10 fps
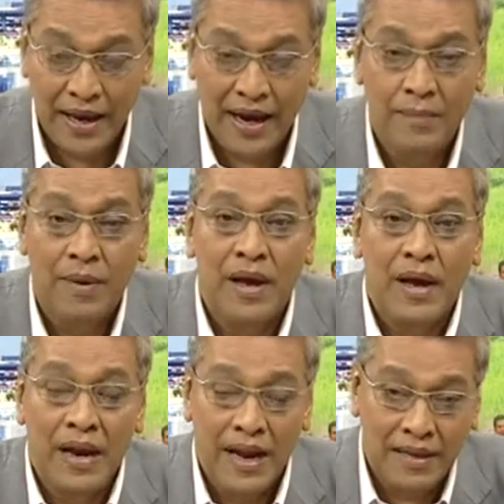นะครับ
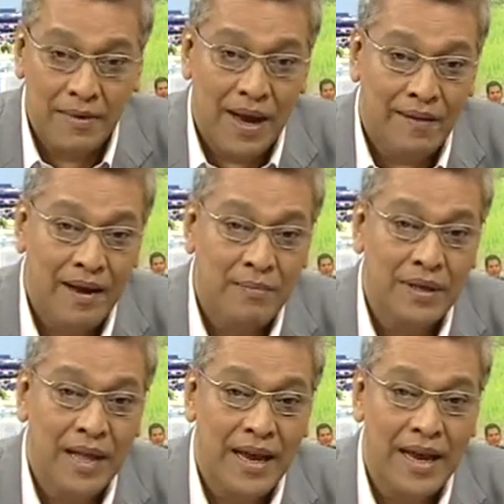และทีมงานรักเมื
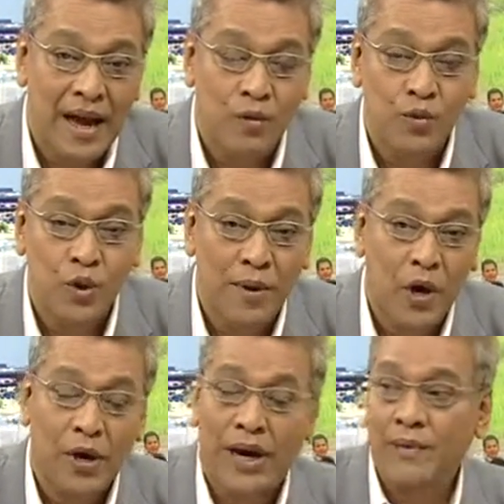องไทยลาคุณผู้ชมไป
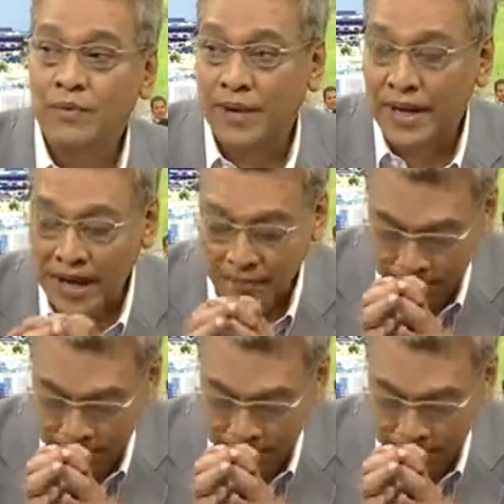ก่อนนะครับสวัสดีครั